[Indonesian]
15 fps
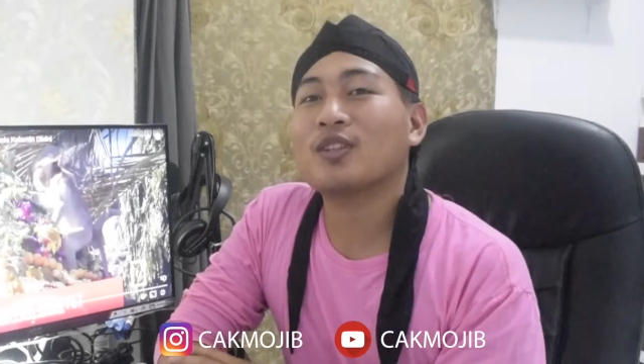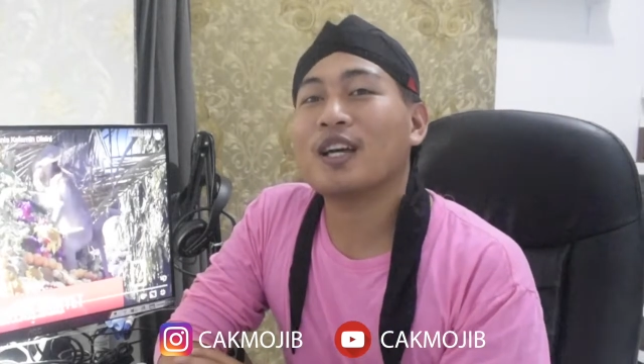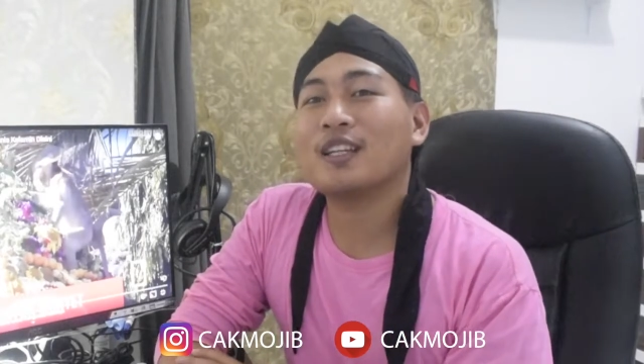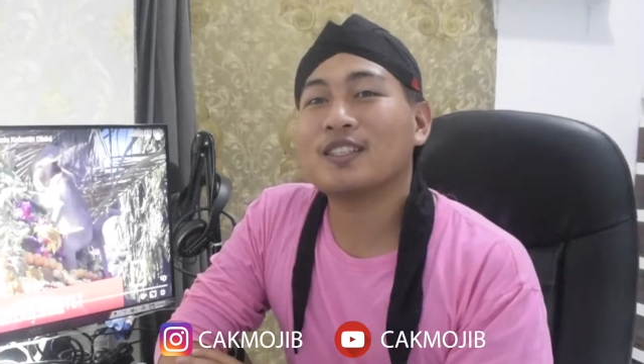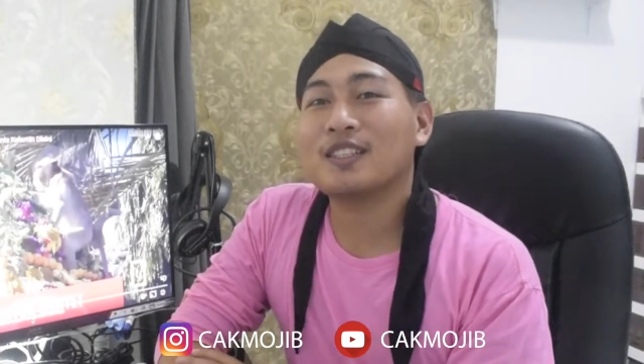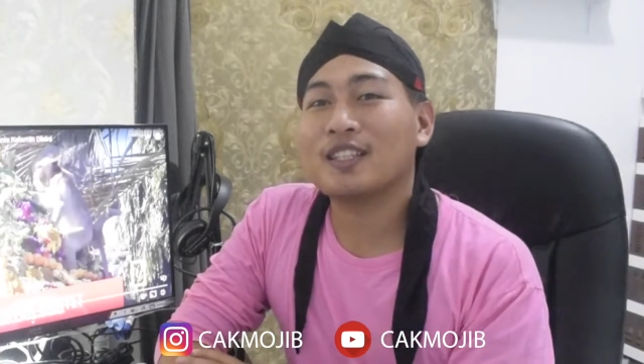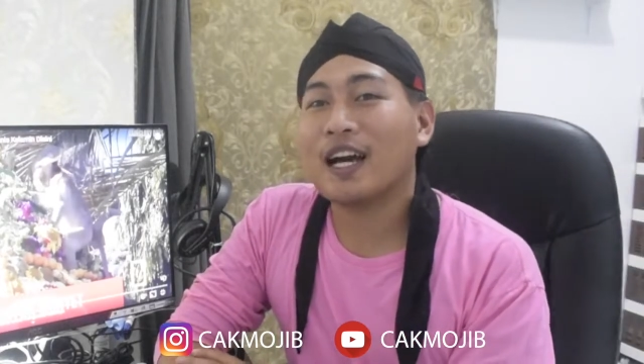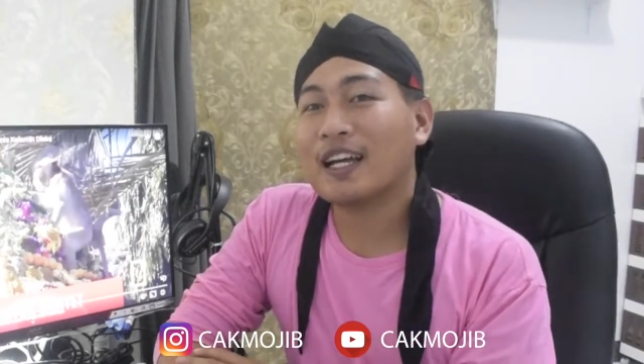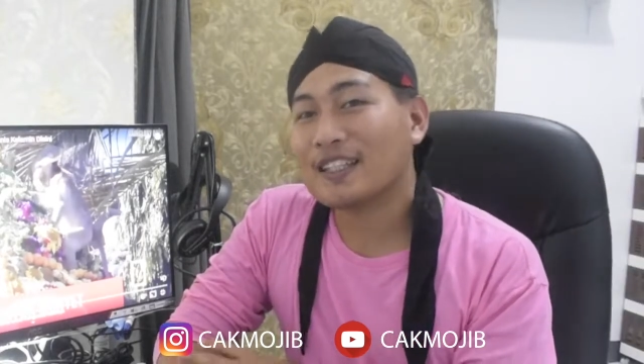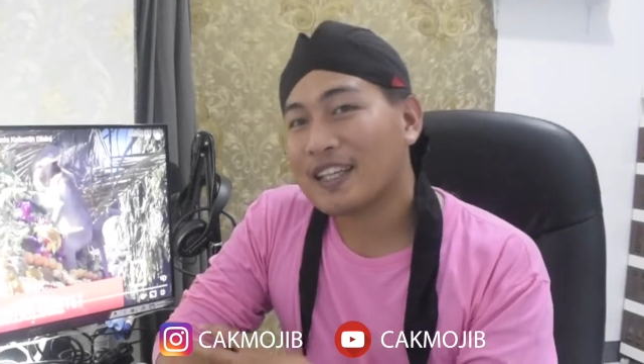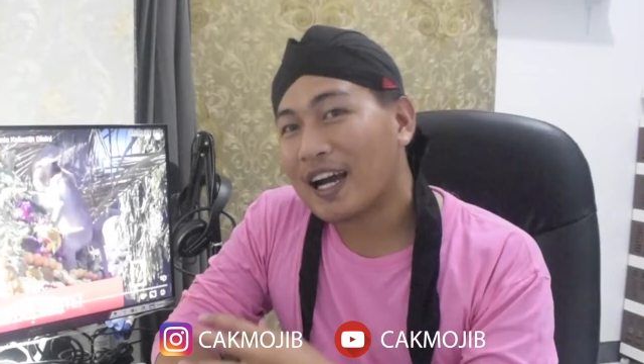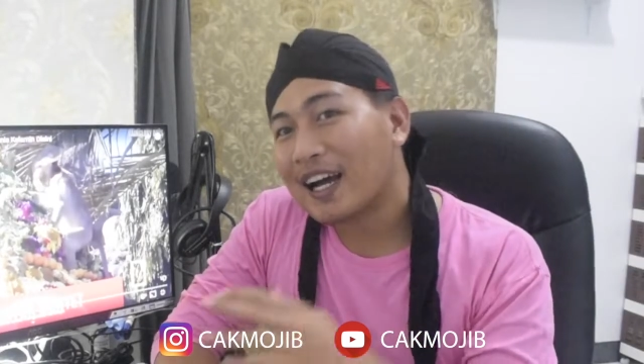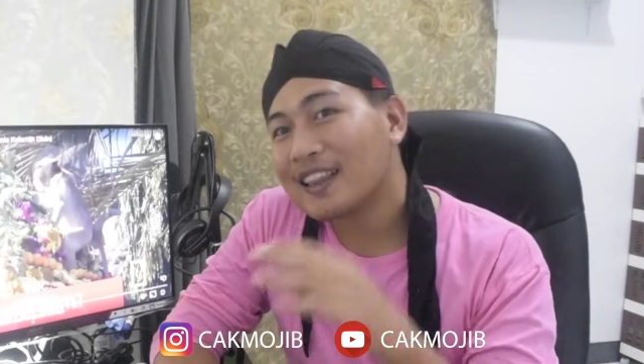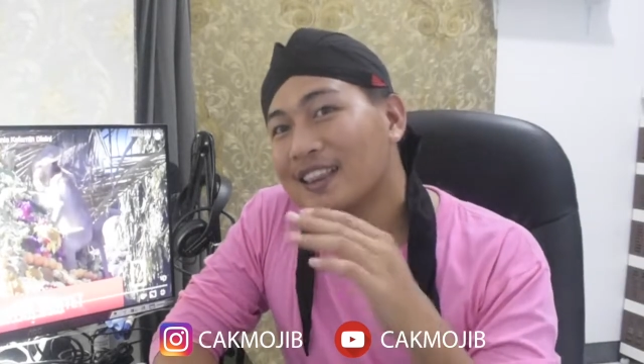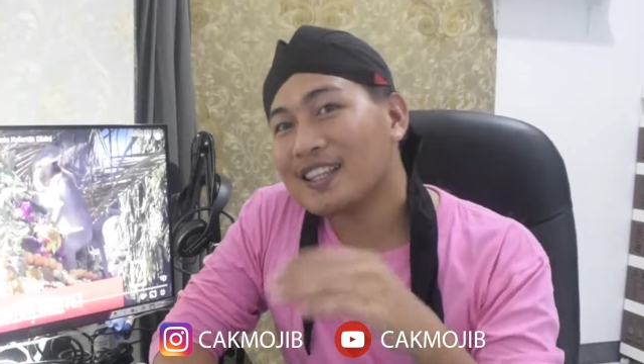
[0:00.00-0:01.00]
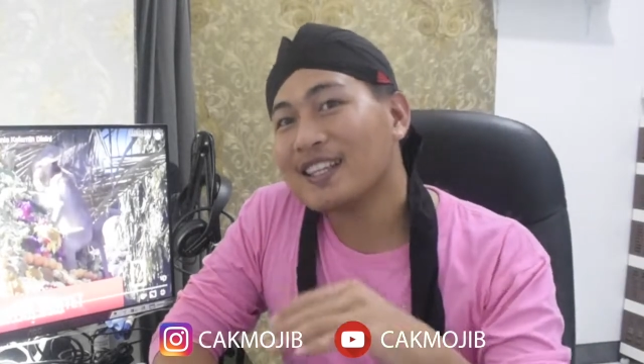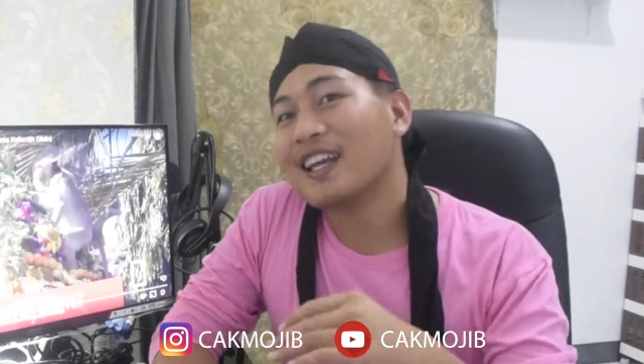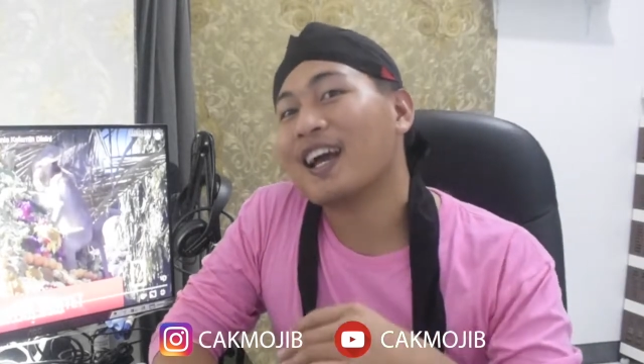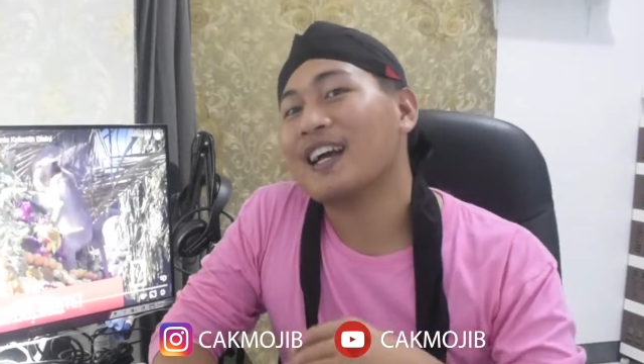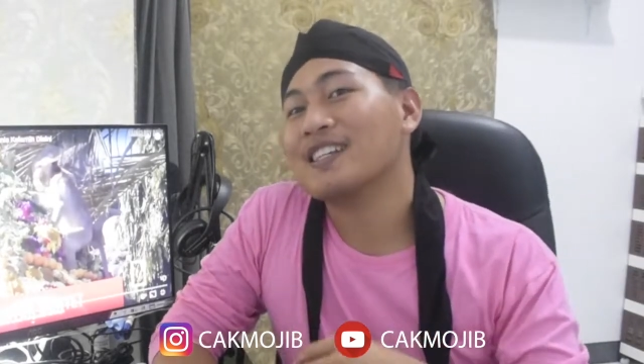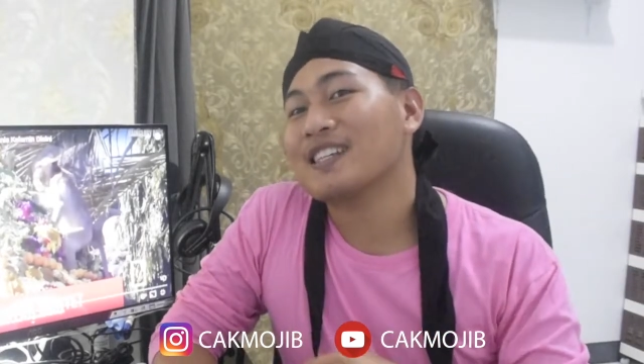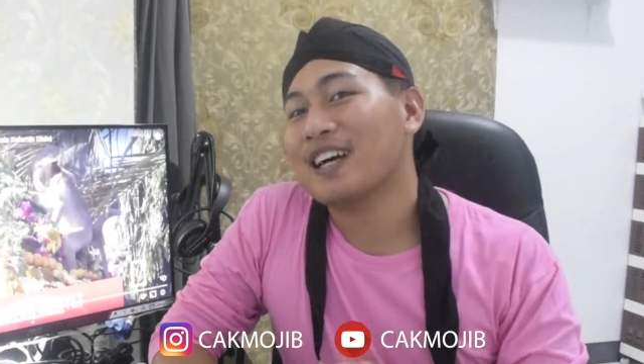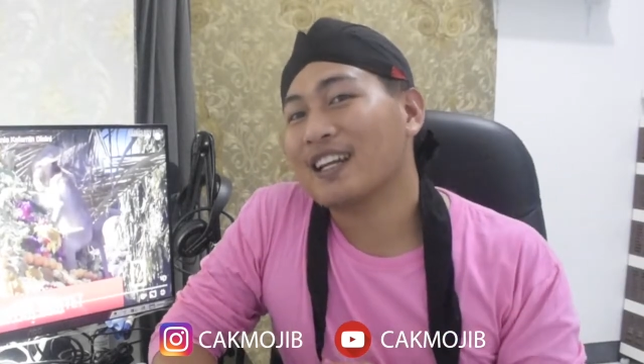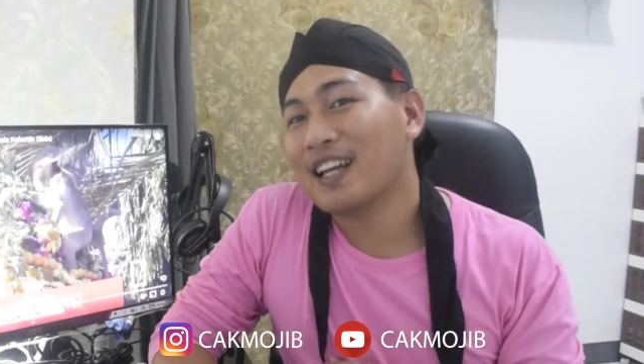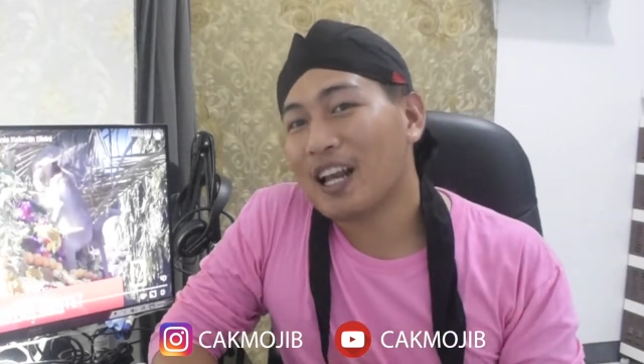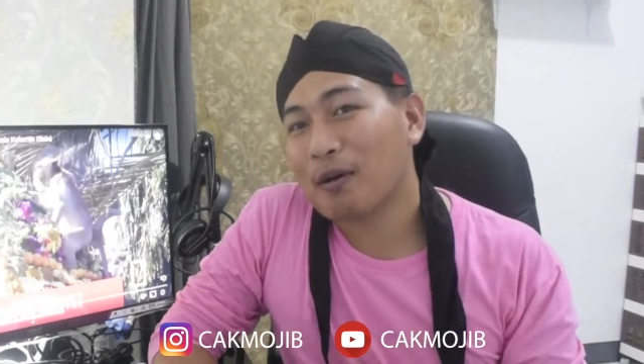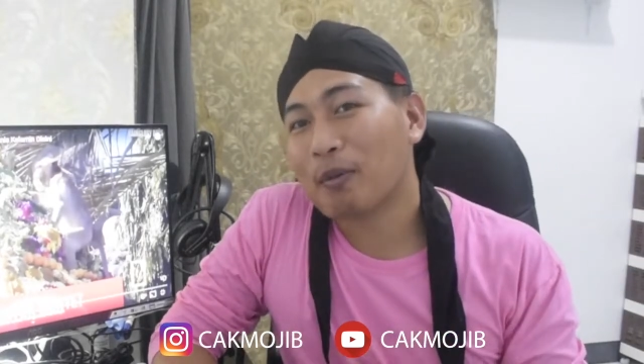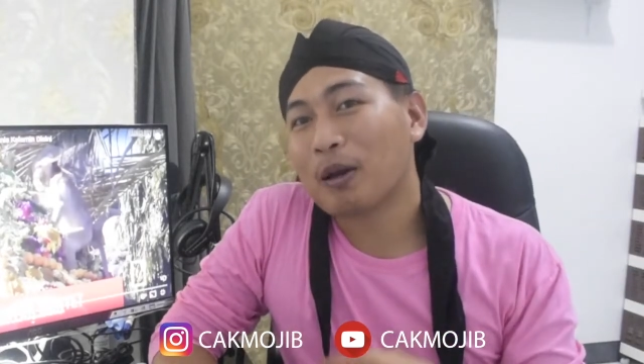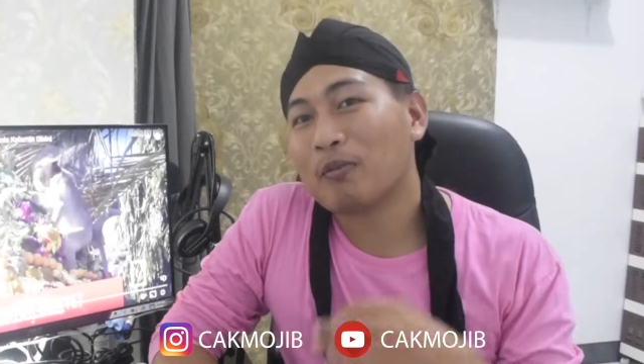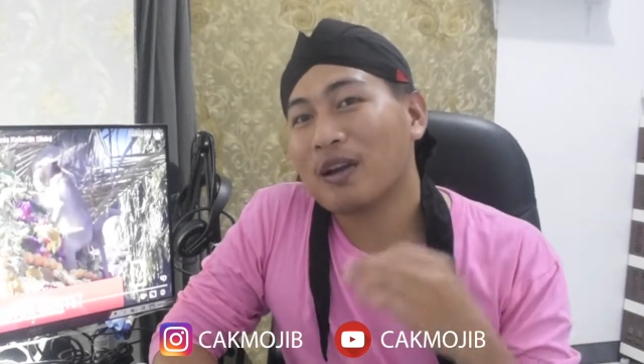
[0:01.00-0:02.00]
tadi hati-hati guys,
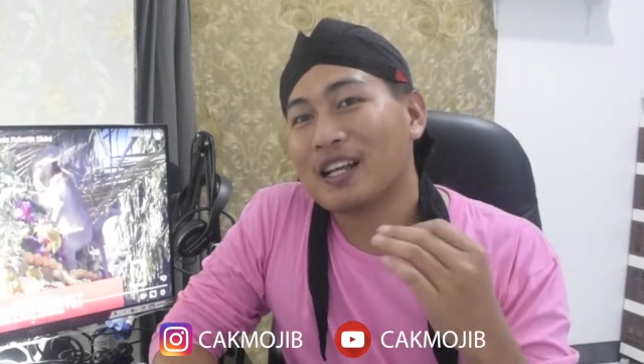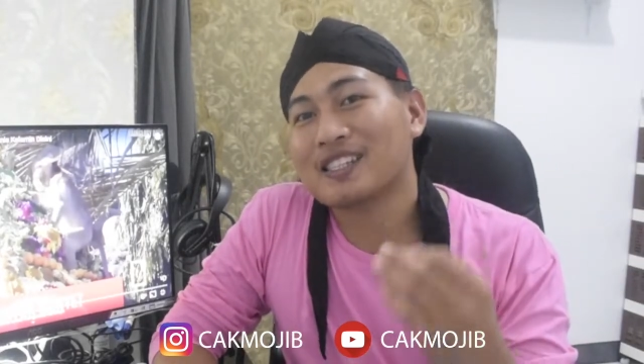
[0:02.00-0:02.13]
ada 18